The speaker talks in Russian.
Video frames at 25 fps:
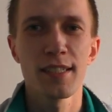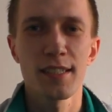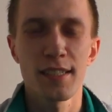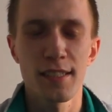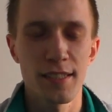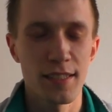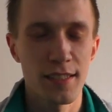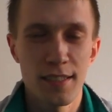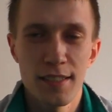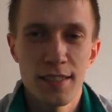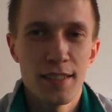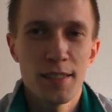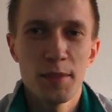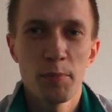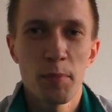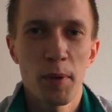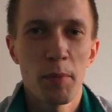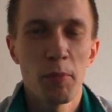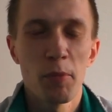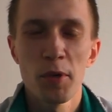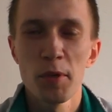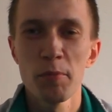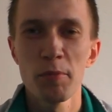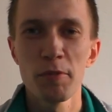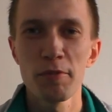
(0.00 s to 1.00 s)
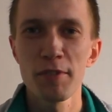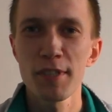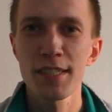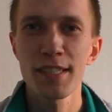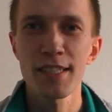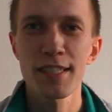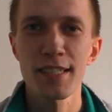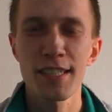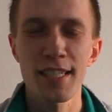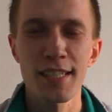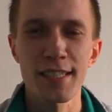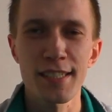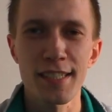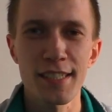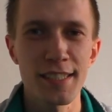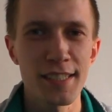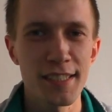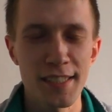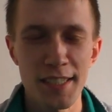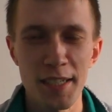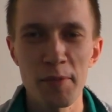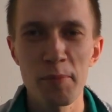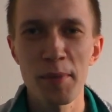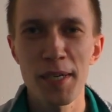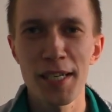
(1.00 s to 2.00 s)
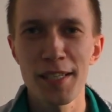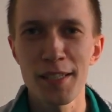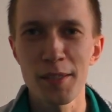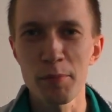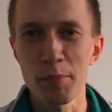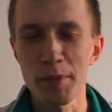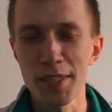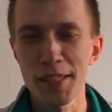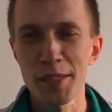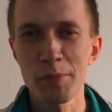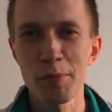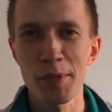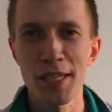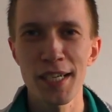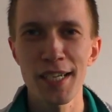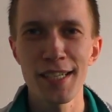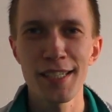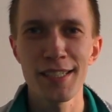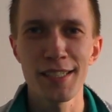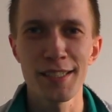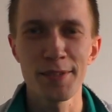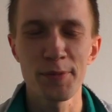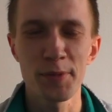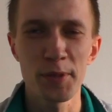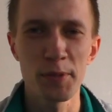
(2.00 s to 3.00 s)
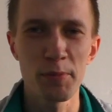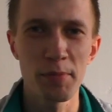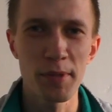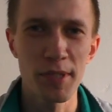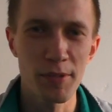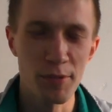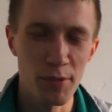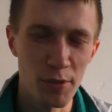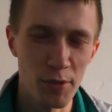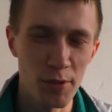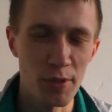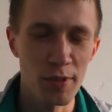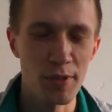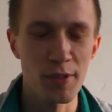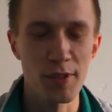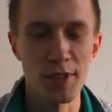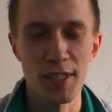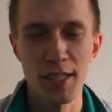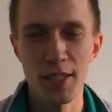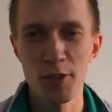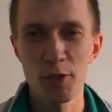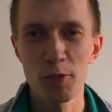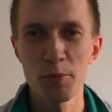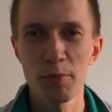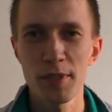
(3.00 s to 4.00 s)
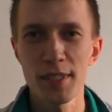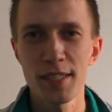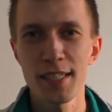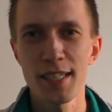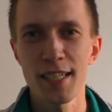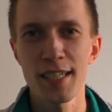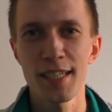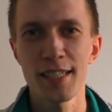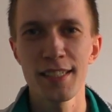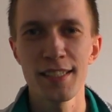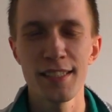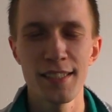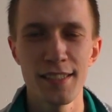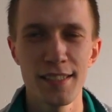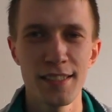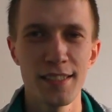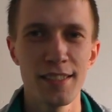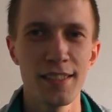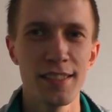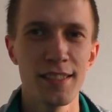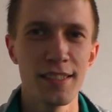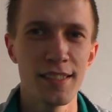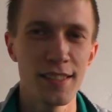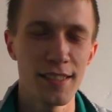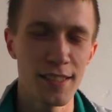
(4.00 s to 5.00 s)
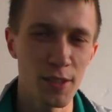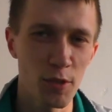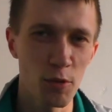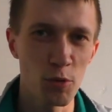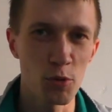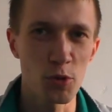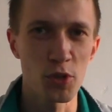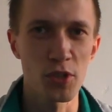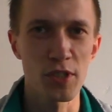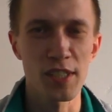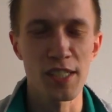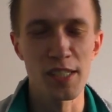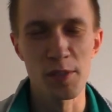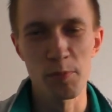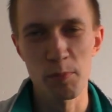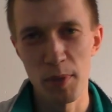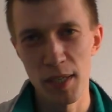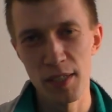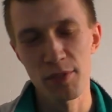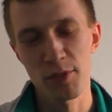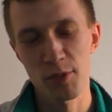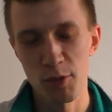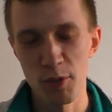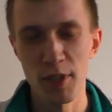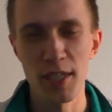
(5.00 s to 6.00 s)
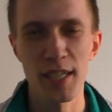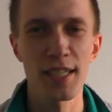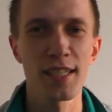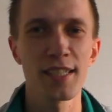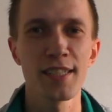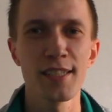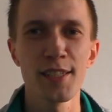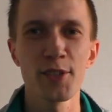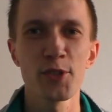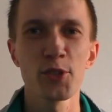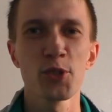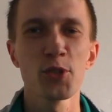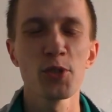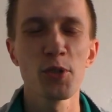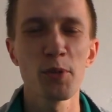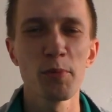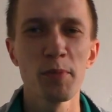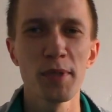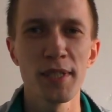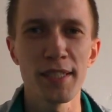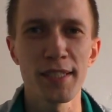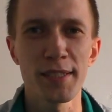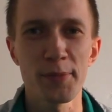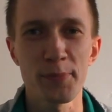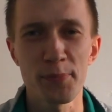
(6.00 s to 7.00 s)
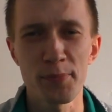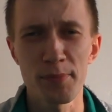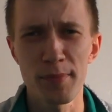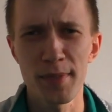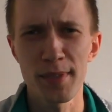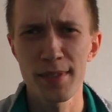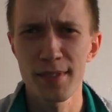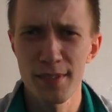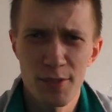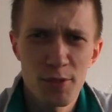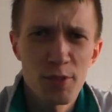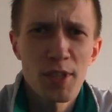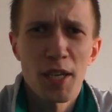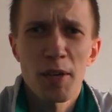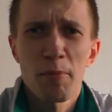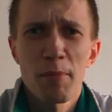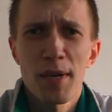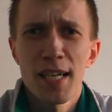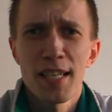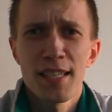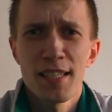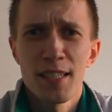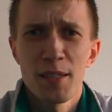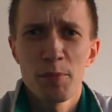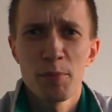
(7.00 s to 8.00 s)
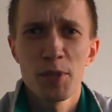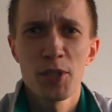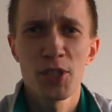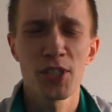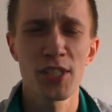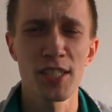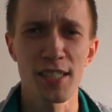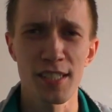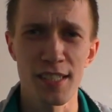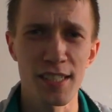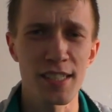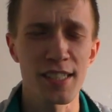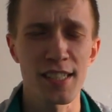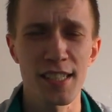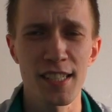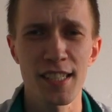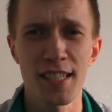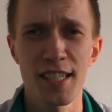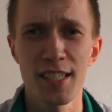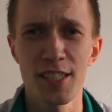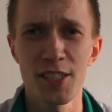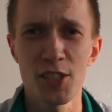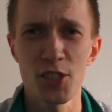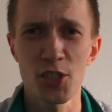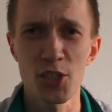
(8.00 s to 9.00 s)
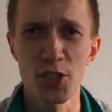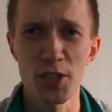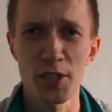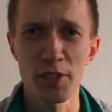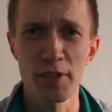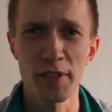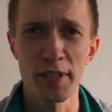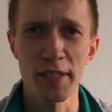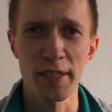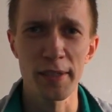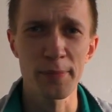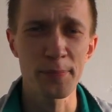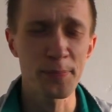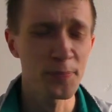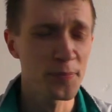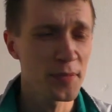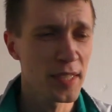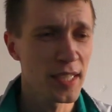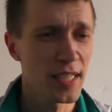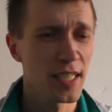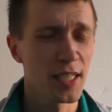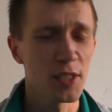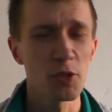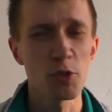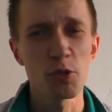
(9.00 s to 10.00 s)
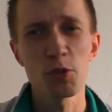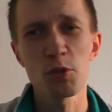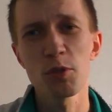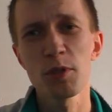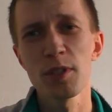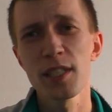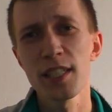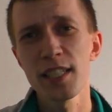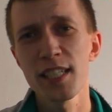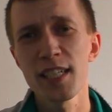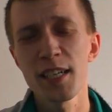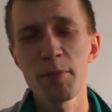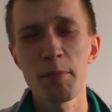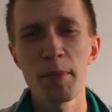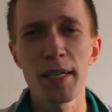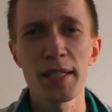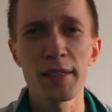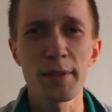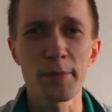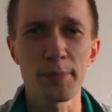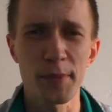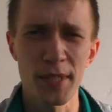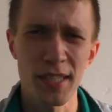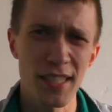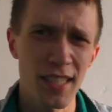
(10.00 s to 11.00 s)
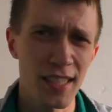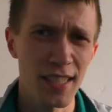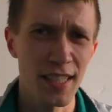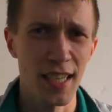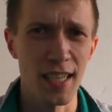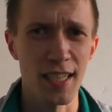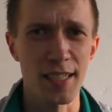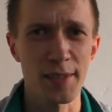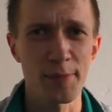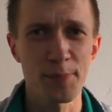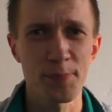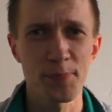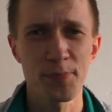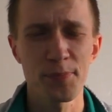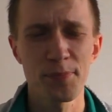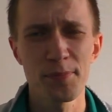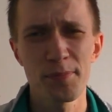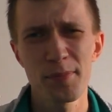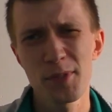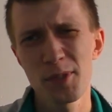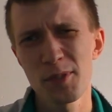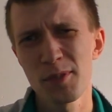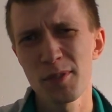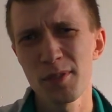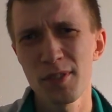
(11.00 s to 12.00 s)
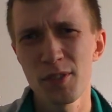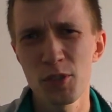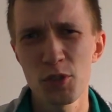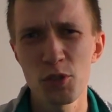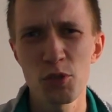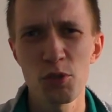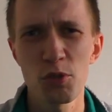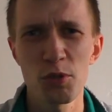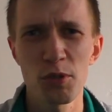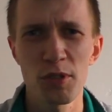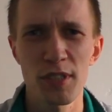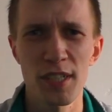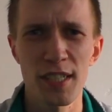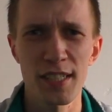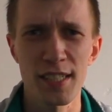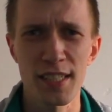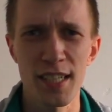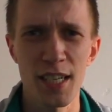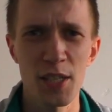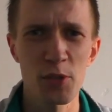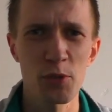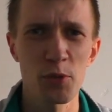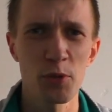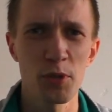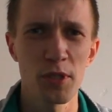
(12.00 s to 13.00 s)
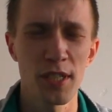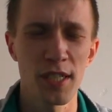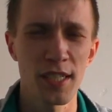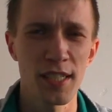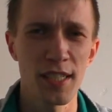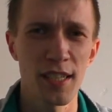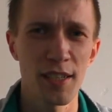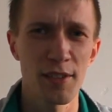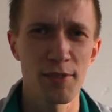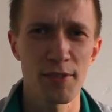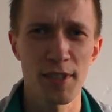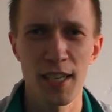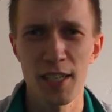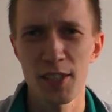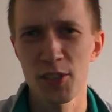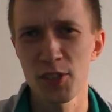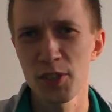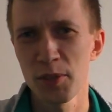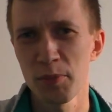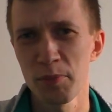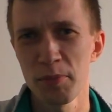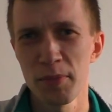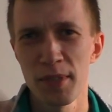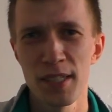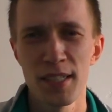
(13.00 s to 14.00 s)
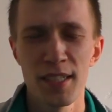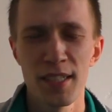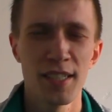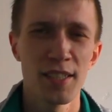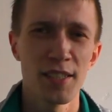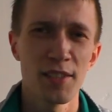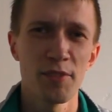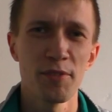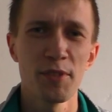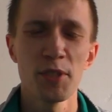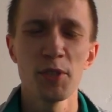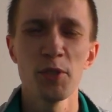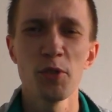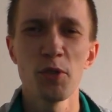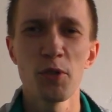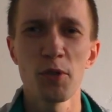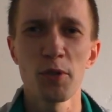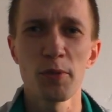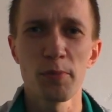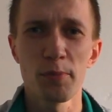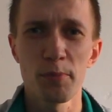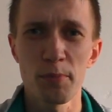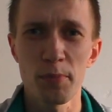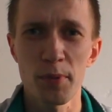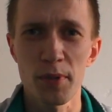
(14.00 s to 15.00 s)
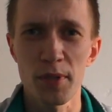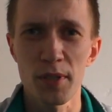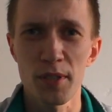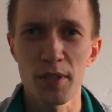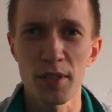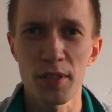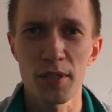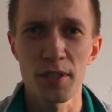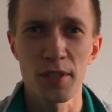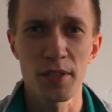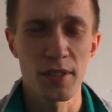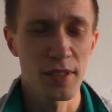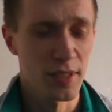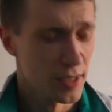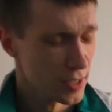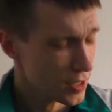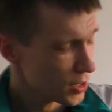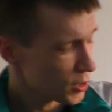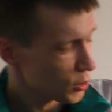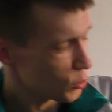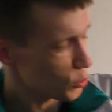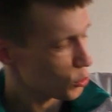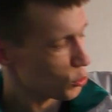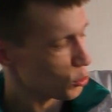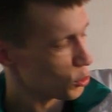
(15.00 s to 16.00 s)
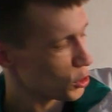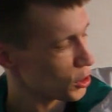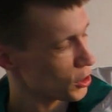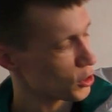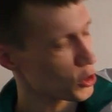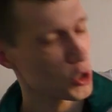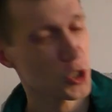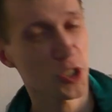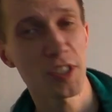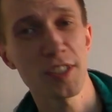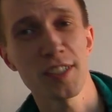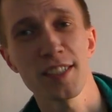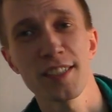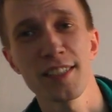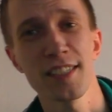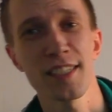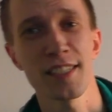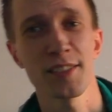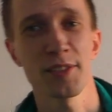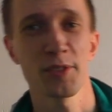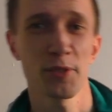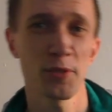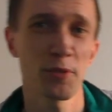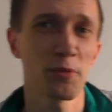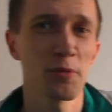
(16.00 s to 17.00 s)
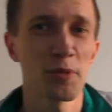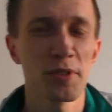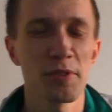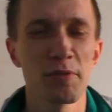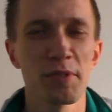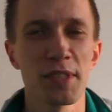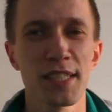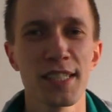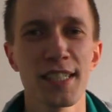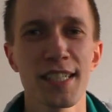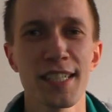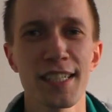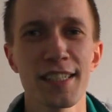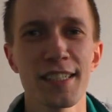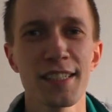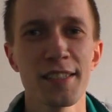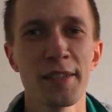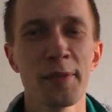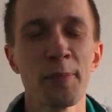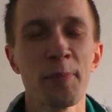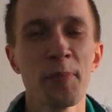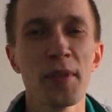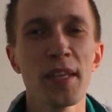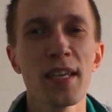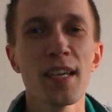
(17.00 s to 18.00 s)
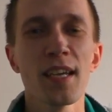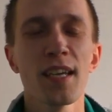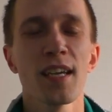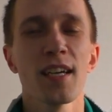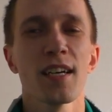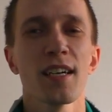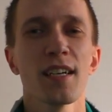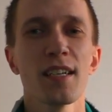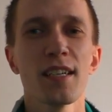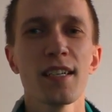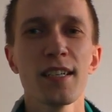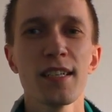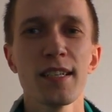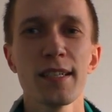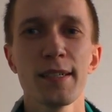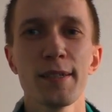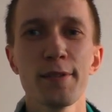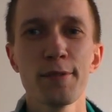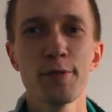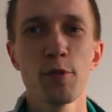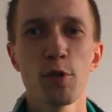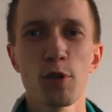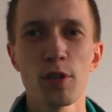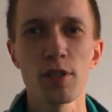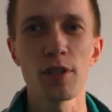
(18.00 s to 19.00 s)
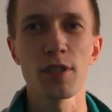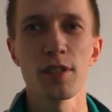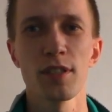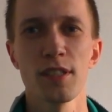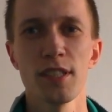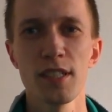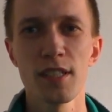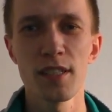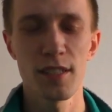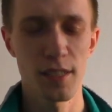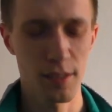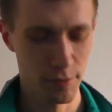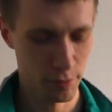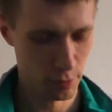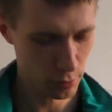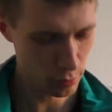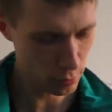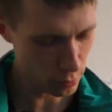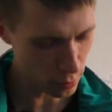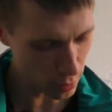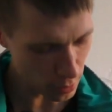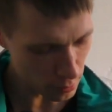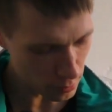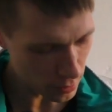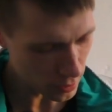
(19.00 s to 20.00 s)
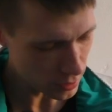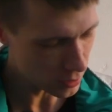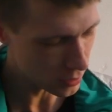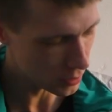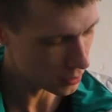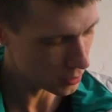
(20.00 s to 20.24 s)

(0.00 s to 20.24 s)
И, по-моему, в этот раз они нормально подобрали. Теперь все окей у меня и хочется спать. Все как и должно быть. Ну, нормальное обычное состояние человека. Но сегодня не об этом. Это так, ну, чуть-чуть рассказываю иногда в каждом видео про кусочек жизни, да. Ну, вот вы знаете, да. Э, вот, дело в другом.